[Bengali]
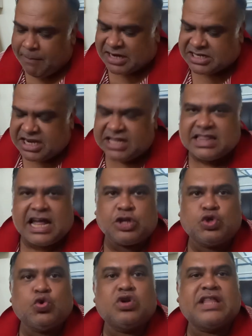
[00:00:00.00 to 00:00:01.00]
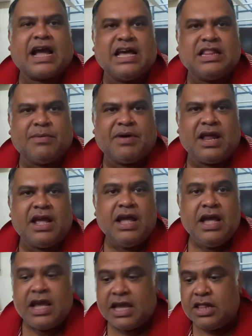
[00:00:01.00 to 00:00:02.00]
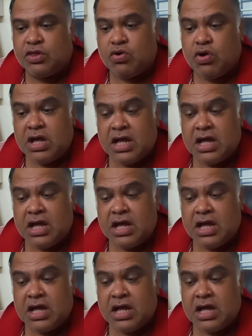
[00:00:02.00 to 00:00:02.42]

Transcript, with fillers: বা সে তার জোর দেখাইতে পারে কিন্তু